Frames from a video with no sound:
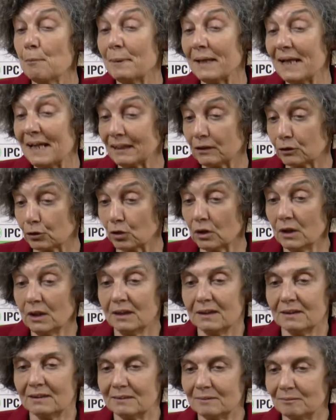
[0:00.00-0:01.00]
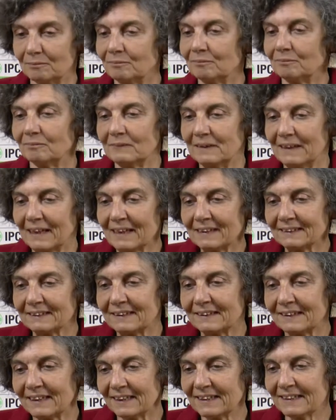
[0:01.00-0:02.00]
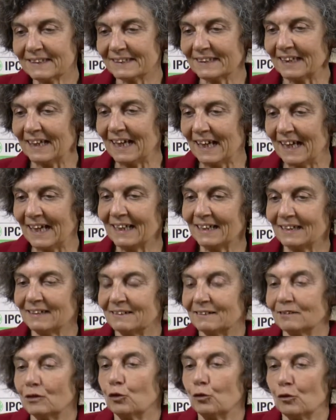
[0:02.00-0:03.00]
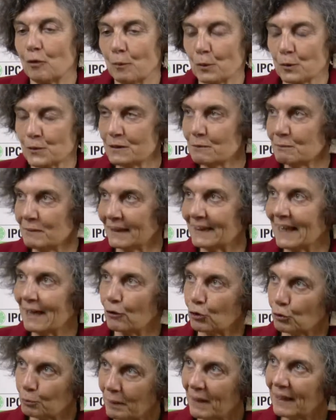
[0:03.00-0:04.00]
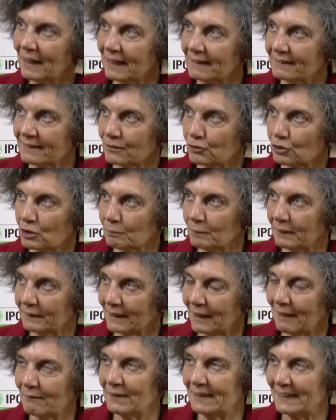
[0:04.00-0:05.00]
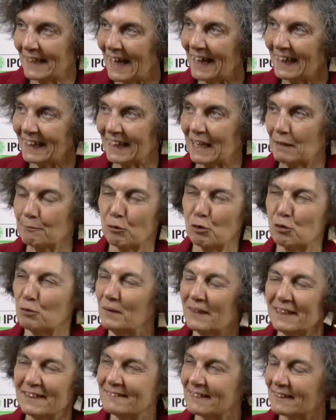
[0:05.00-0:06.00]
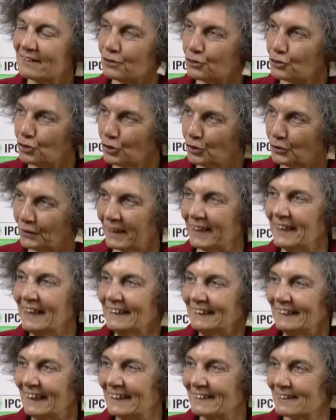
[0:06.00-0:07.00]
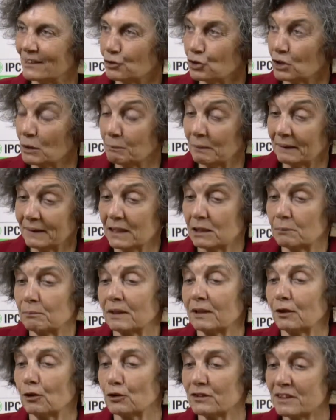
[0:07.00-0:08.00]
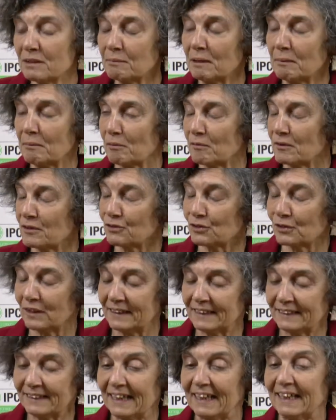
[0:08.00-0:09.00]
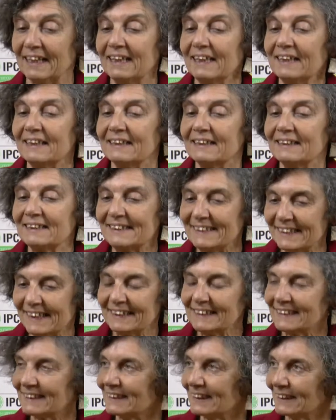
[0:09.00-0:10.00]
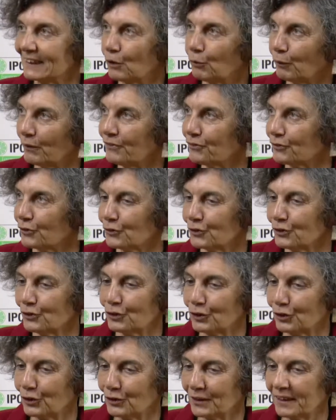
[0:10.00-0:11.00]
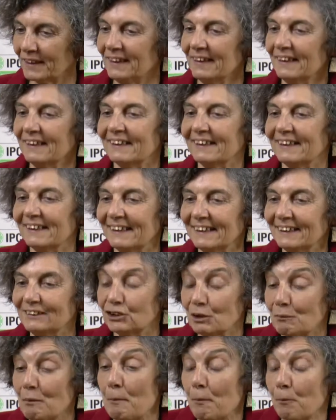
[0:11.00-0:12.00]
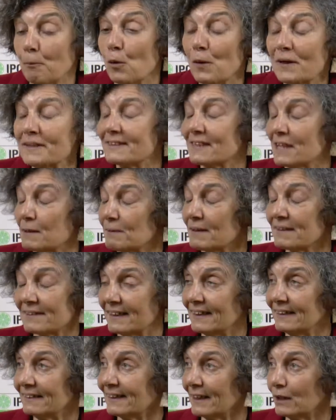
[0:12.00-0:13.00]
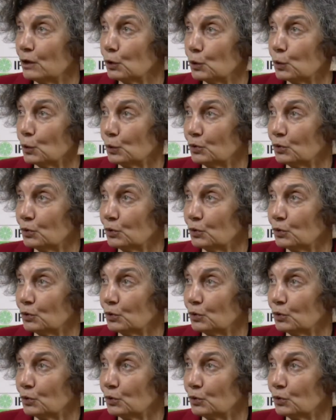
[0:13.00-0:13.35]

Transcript: Peraltro ehm, la tendenza a, eh, ove possibile, ad accorpare regolare le stazioni appaltanti, evitare la polverizzazione delle stazioni appaltanti perché non sempre la professionalità eh, richiesta da questo settore eh, e, diciamo, può essere presente in,